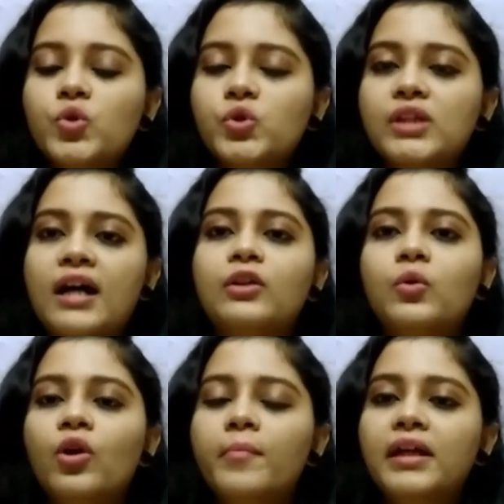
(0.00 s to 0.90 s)
उस दाल
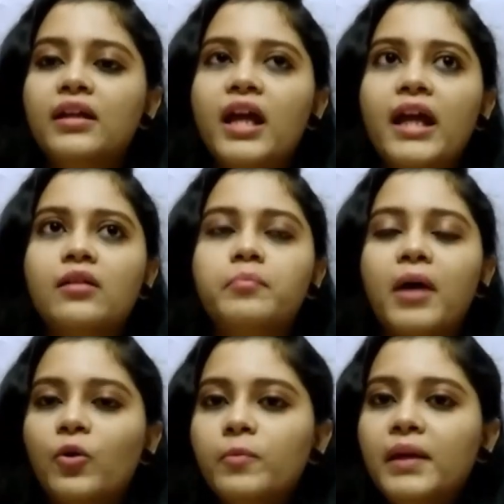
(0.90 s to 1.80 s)
को हमें एक
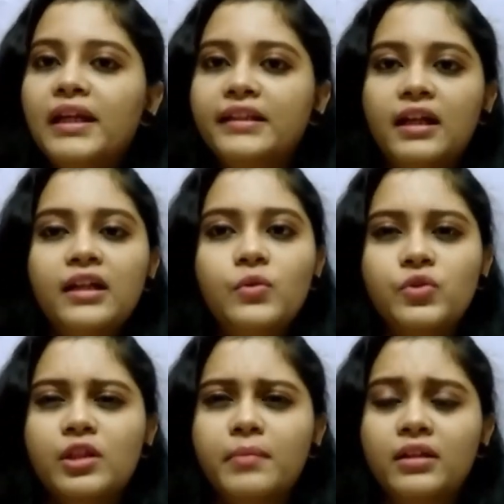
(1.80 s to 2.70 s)
बाउल में लेना है
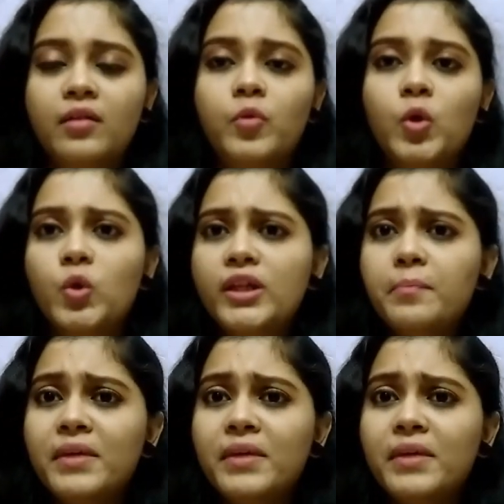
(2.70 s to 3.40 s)
उसके बाद हम लोग को ये